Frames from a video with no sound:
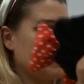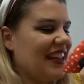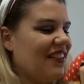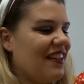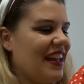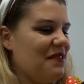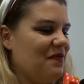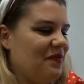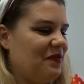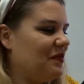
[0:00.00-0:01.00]
¡Qué guay!
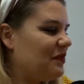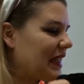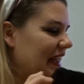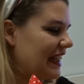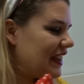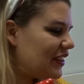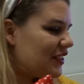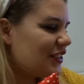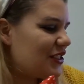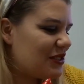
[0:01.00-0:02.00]

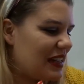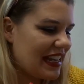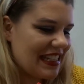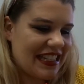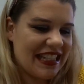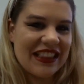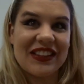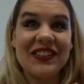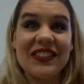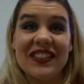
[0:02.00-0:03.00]
Paquetito
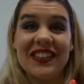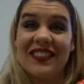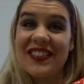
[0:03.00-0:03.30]
chulecito.